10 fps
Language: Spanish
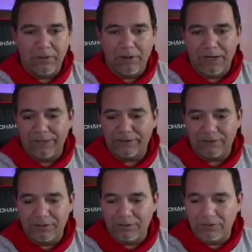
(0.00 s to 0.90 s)
bajar
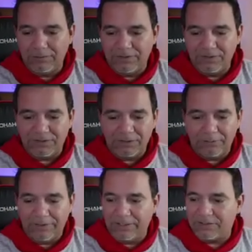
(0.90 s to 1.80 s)
esta y dime si se te
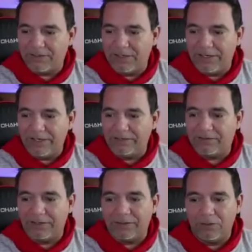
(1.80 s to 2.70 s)
parece a
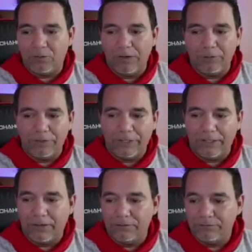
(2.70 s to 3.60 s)
esta que te voy a poner
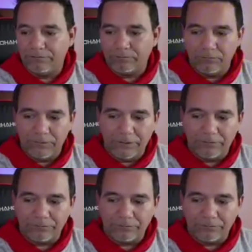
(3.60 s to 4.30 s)
acá. Mira.